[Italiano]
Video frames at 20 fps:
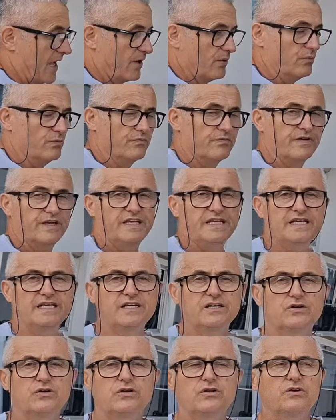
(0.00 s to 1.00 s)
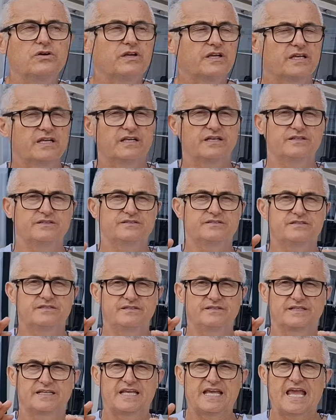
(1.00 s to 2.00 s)
un veicolo
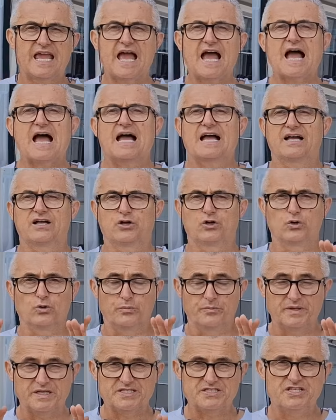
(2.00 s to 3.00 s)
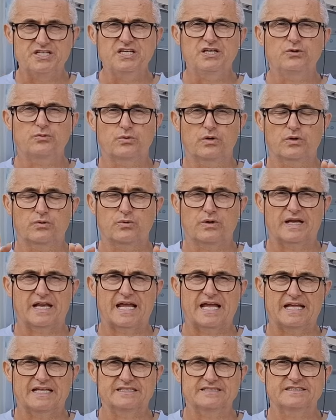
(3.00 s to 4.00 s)
che ha come
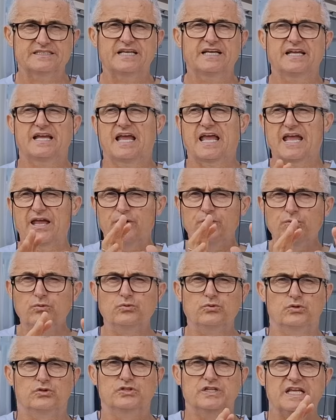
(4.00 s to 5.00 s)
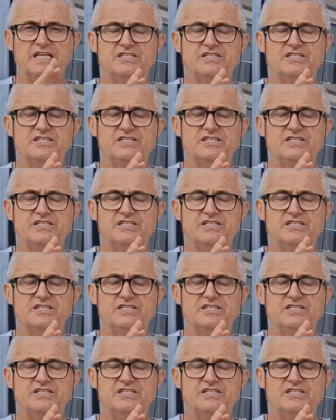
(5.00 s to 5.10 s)
540, è uno dei